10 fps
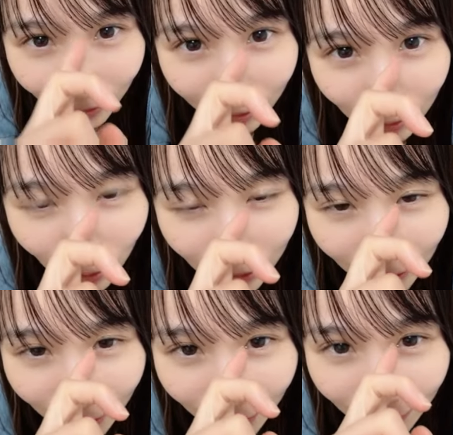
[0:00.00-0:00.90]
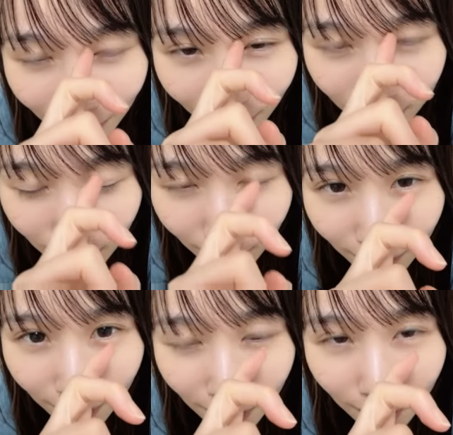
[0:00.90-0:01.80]
それねなんか
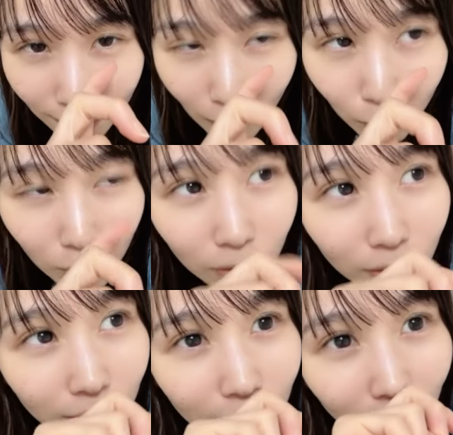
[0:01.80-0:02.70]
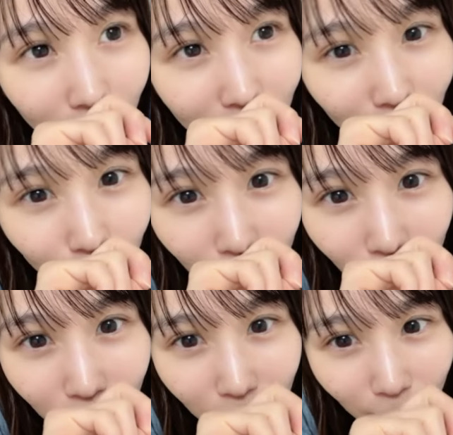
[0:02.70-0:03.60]
さ多分
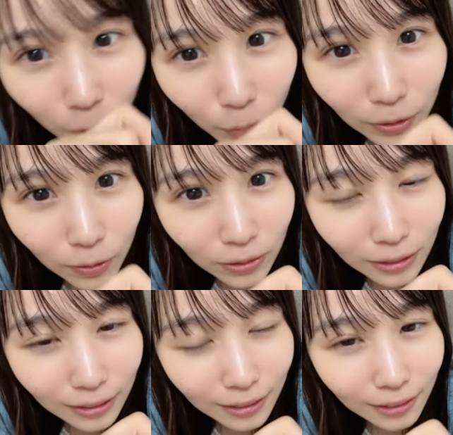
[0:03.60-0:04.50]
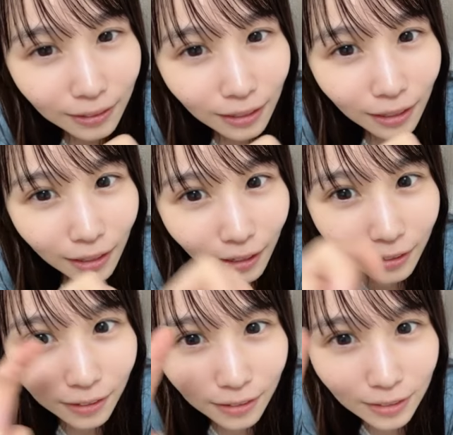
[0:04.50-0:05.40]
TikTok のコメントってあれ
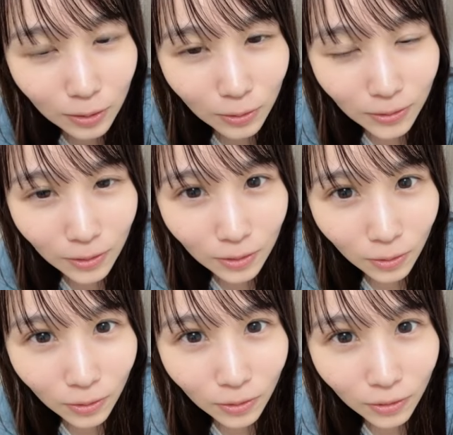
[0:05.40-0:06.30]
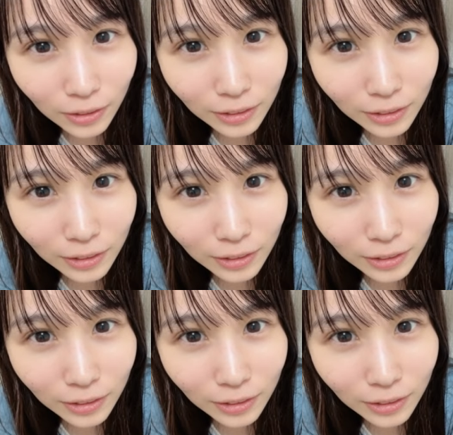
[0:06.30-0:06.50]
なんですよちょっと